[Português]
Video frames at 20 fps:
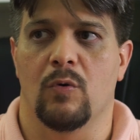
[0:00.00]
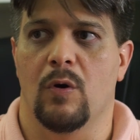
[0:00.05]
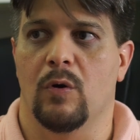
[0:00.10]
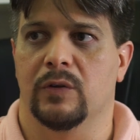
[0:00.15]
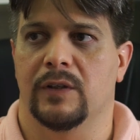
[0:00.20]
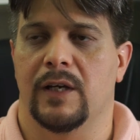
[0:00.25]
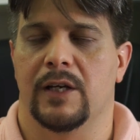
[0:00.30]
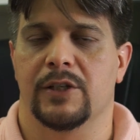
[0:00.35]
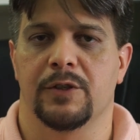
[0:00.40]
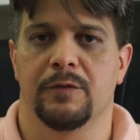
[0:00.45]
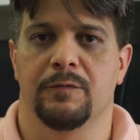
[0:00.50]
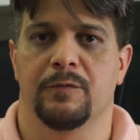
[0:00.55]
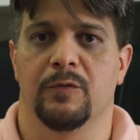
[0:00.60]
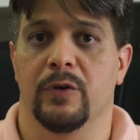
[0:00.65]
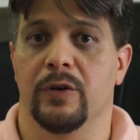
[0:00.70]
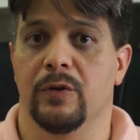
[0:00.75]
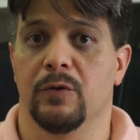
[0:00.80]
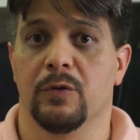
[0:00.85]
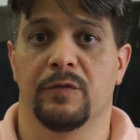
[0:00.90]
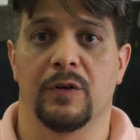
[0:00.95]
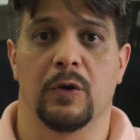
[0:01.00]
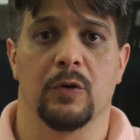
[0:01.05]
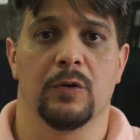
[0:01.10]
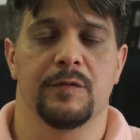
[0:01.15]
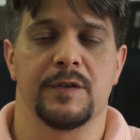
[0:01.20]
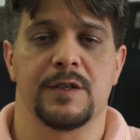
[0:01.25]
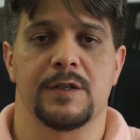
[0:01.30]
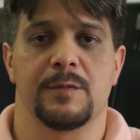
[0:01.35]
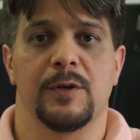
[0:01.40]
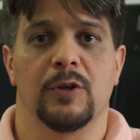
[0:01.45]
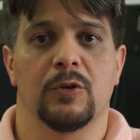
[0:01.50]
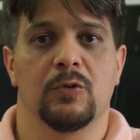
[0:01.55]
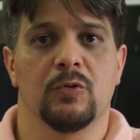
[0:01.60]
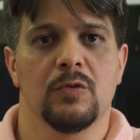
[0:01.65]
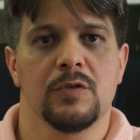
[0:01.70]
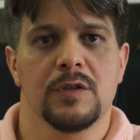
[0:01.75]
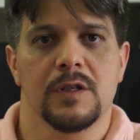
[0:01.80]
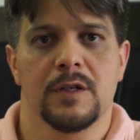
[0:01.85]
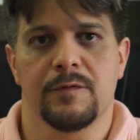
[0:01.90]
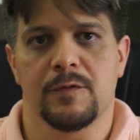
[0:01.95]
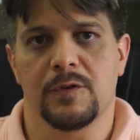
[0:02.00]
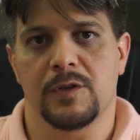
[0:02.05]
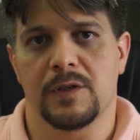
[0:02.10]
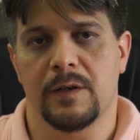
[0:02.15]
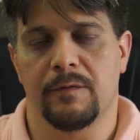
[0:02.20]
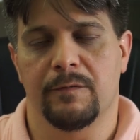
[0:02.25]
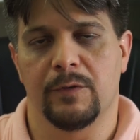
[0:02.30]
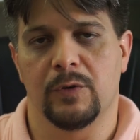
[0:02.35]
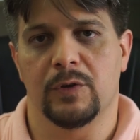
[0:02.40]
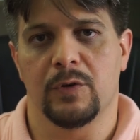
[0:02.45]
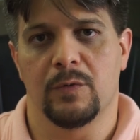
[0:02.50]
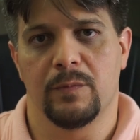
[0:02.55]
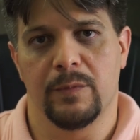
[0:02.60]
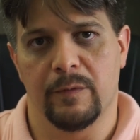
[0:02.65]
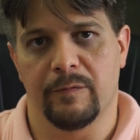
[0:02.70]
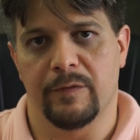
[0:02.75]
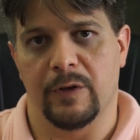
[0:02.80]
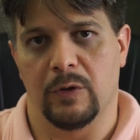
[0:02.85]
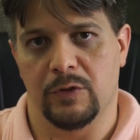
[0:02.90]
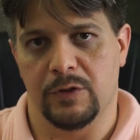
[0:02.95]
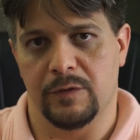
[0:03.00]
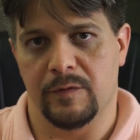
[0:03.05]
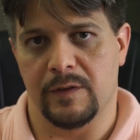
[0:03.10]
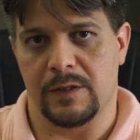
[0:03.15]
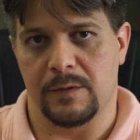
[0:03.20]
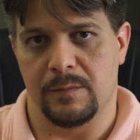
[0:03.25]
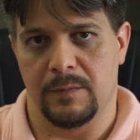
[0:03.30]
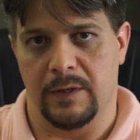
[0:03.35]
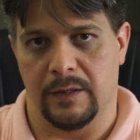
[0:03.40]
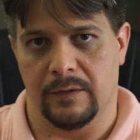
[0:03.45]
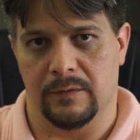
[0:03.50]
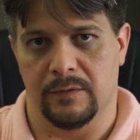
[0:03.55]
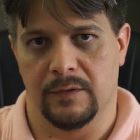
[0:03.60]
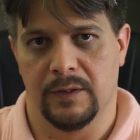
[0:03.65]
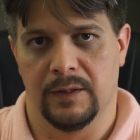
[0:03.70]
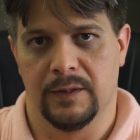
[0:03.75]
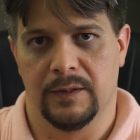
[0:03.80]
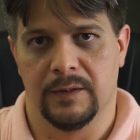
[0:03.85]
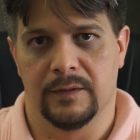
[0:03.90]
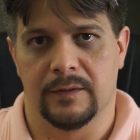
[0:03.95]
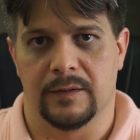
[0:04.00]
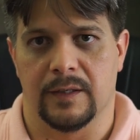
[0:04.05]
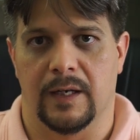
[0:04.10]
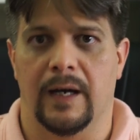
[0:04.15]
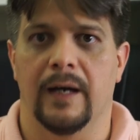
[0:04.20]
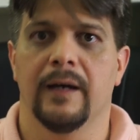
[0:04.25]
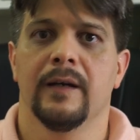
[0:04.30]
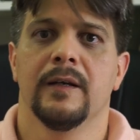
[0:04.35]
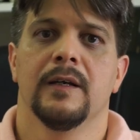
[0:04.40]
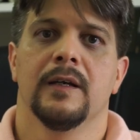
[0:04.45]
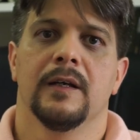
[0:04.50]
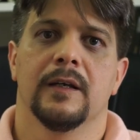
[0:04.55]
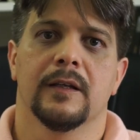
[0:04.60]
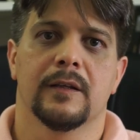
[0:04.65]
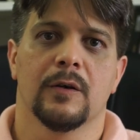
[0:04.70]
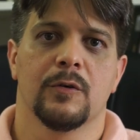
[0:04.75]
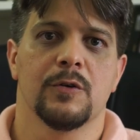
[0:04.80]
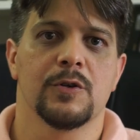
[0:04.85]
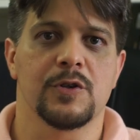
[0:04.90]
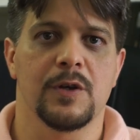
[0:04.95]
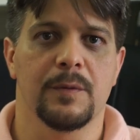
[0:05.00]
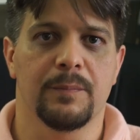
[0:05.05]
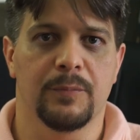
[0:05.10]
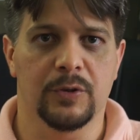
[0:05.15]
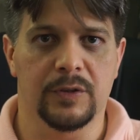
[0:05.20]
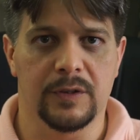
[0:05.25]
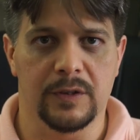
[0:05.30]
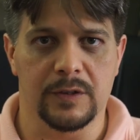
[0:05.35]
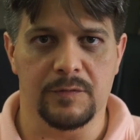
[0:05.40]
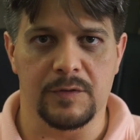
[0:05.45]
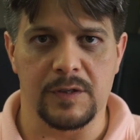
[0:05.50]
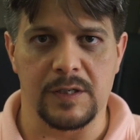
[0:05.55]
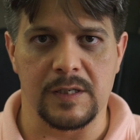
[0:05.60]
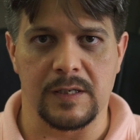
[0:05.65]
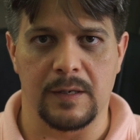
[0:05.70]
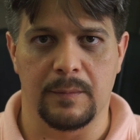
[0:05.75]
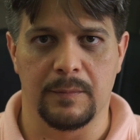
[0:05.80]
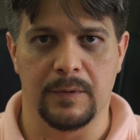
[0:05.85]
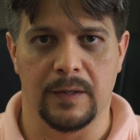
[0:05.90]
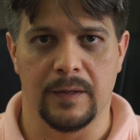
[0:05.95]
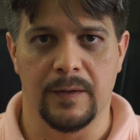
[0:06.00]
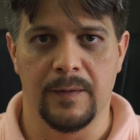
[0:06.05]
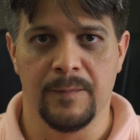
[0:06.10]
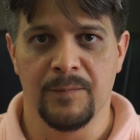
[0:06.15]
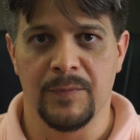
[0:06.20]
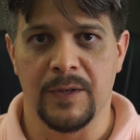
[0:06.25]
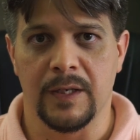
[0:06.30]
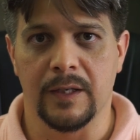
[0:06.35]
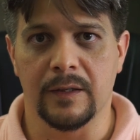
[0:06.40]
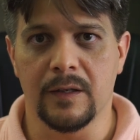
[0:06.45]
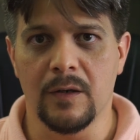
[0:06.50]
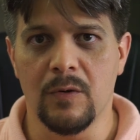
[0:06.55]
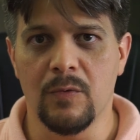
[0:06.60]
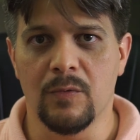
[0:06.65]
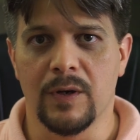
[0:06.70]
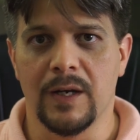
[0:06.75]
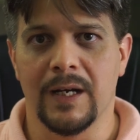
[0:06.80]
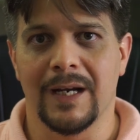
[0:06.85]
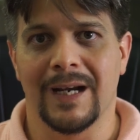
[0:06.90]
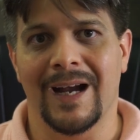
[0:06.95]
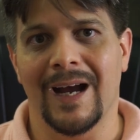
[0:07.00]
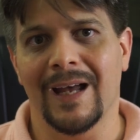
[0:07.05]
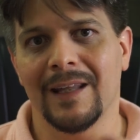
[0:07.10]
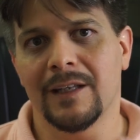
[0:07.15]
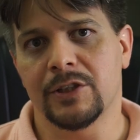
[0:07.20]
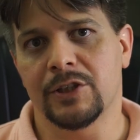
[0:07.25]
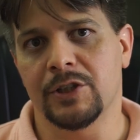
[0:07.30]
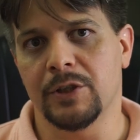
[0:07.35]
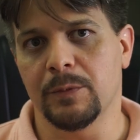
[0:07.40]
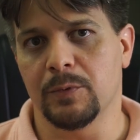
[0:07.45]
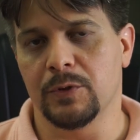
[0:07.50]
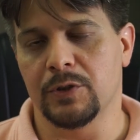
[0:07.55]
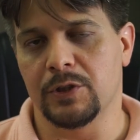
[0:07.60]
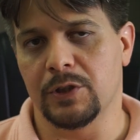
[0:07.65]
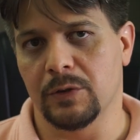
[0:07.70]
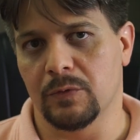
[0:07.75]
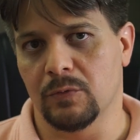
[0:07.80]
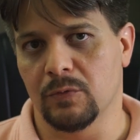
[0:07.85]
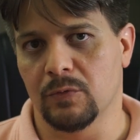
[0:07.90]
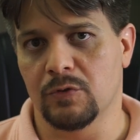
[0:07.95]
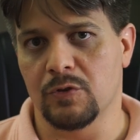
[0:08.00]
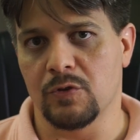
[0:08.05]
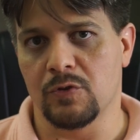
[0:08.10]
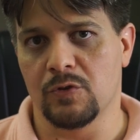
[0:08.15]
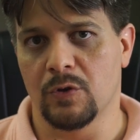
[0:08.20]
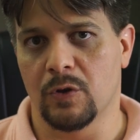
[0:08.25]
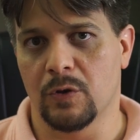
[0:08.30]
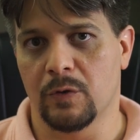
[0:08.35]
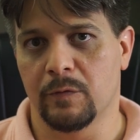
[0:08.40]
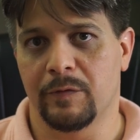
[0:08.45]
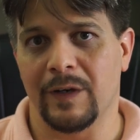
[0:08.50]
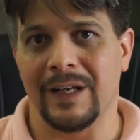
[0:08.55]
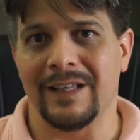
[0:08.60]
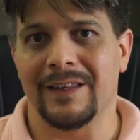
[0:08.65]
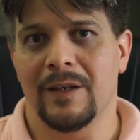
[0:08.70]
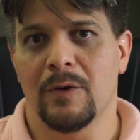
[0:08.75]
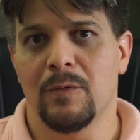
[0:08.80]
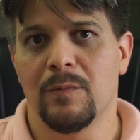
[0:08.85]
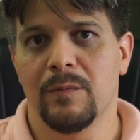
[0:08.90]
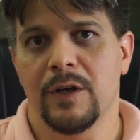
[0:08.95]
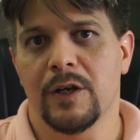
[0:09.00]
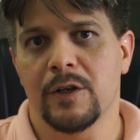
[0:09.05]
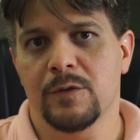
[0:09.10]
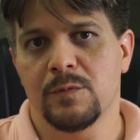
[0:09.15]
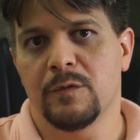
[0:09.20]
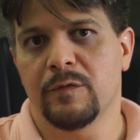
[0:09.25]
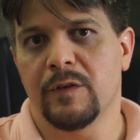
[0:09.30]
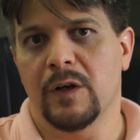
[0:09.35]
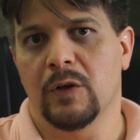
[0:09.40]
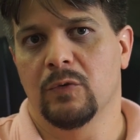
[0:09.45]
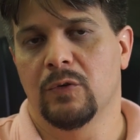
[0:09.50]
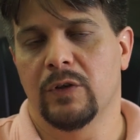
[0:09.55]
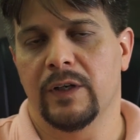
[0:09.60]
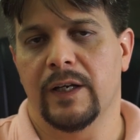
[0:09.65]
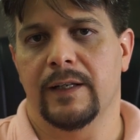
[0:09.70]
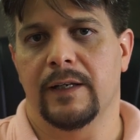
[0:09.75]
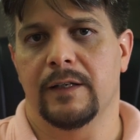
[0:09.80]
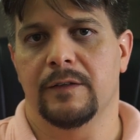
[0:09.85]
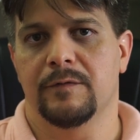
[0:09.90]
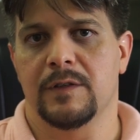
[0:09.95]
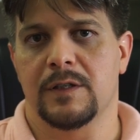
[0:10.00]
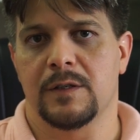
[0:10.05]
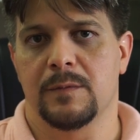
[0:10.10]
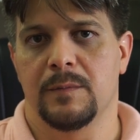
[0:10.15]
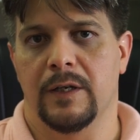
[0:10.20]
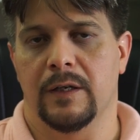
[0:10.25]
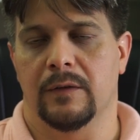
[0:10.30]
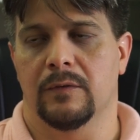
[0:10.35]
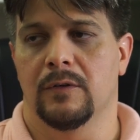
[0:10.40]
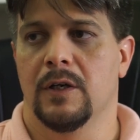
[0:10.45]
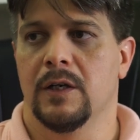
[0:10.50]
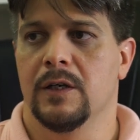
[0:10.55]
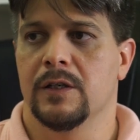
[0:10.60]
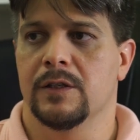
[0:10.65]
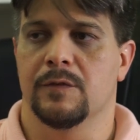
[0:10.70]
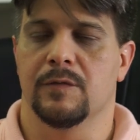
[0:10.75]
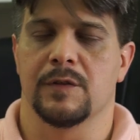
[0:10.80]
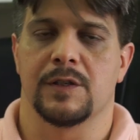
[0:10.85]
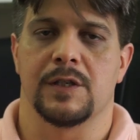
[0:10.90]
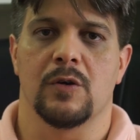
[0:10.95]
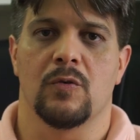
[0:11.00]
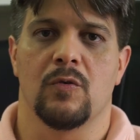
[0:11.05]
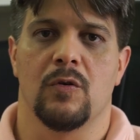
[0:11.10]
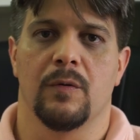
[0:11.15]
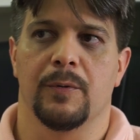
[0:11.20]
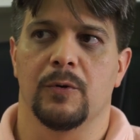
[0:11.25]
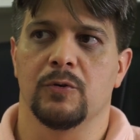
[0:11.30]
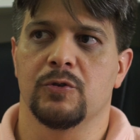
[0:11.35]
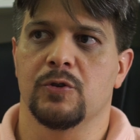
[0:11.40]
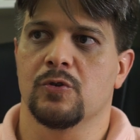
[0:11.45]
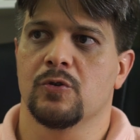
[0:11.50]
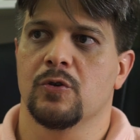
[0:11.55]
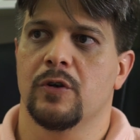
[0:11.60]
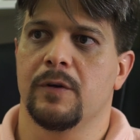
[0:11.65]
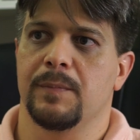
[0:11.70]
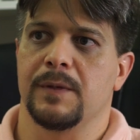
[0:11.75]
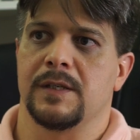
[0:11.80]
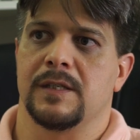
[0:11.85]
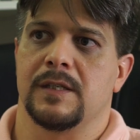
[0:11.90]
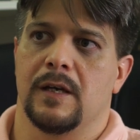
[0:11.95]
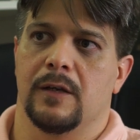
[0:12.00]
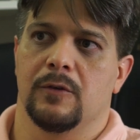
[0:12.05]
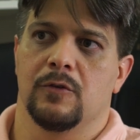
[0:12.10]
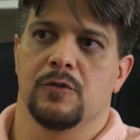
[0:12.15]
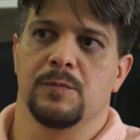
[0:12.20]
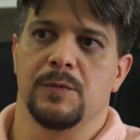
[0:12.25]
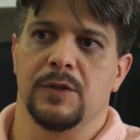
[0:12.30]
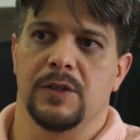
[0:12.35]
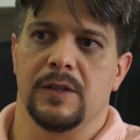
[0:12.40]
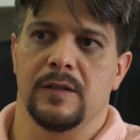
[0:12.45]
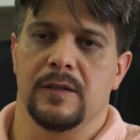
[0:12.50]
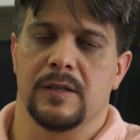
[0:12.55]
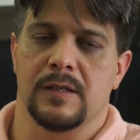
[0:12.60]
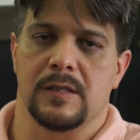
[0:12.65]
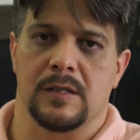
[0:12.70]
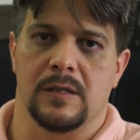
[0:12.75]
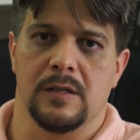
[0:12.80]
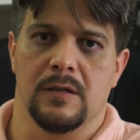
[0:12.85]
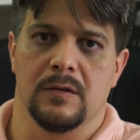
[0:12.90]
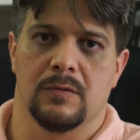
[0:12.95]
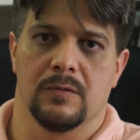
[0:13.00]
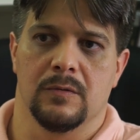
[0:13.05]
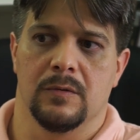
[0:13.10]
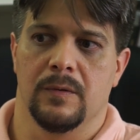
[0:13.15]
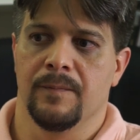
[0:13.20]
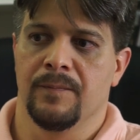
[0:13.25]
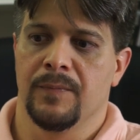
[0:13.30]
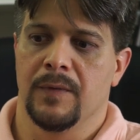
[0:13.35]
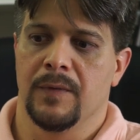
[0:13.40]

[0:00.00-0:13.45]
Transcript: qual taxa que foi, no valor de vencimento, todos eles vão, ser, vão ter o mesmo valor de vencimento. Tá? Então, isso é importante você saber. Então, cada tipo de título do tesouro vai ter o mesmo valor na data de vencimento. Se você compra um Tesouro IPCA 2035